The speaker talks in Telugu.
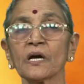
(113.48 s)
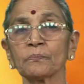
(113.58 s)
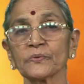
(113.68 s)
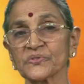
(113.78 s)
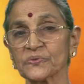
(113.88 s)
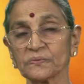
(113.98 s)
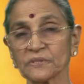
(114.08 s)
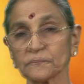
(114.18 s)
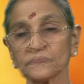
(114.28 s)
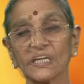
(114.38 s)
మార్పు
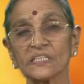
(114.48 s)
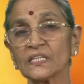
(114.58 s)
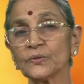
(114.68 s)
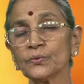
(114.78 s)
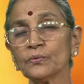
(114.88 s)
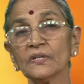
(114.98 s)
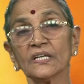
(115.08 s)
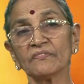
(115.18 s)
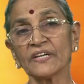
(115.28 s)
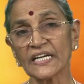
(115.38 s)
వస్తుంది అసలు
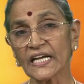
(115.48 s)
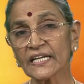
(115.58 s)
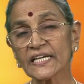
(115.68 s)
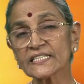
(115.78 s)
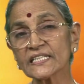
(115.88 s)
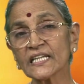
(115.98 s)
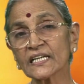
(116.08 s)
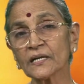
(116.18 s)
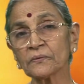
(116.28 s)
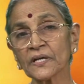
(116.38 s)
వినడానికే
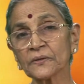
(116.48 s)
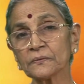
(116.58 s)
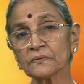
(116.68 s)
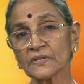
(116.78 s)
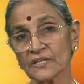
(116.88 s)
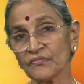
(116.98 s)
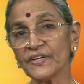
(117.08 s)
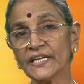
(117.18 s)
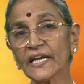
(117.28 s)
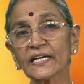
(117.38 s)
సిద్ధంగా ఉండరు
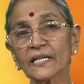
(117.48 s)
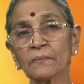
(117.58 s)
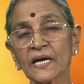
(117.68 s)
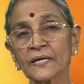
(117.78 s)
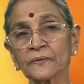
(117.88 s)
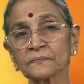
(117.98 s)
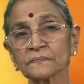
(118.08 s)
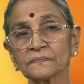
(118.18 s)
వింటే కదా మారడం